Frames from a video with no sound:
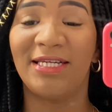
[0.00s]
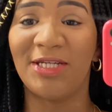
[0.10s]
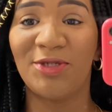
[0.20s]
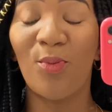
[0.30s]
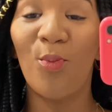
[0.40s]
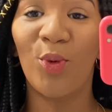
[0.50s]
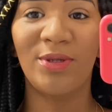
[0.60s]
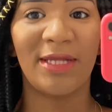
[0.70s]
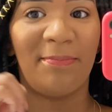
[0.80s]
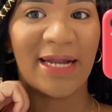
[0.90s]
gente,
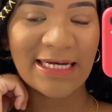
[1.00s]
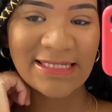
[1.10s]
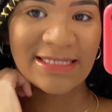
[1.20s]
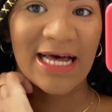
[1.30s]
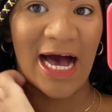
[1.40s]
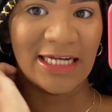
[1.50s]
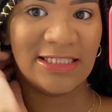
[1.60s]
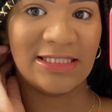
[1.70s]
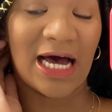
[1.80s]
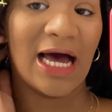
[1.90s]
muita
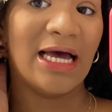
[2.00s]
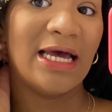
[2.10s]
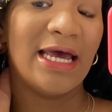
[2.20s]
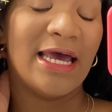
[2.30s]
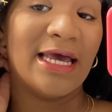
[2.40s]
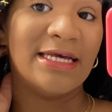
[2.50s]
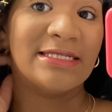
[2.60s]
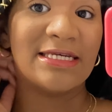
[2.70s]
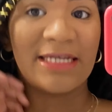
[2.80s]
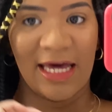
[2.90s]
praticidade, tá?
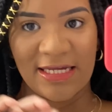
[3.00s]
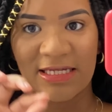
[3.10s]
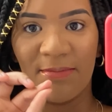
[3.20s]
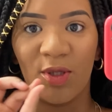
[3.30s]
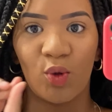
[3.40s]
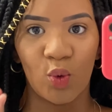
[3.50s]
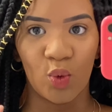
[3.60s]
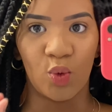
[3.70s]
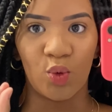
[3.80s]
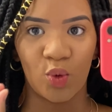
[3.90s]
Vocês querem saber
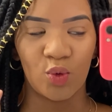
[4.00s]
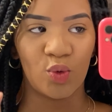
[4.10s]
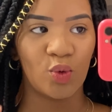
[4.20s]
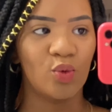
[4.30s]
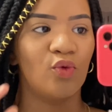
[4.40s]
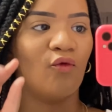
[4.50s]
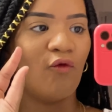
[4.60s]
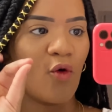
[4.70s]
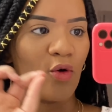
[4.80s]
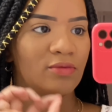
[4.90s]
tudo, tudo, tudo?
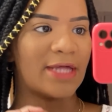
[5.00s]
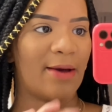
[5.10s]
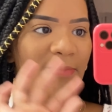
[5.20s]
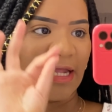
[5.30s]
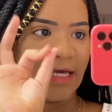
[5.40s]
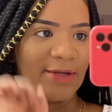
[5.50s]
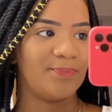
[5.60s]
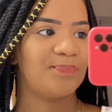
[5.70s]
Vou contar, peraí.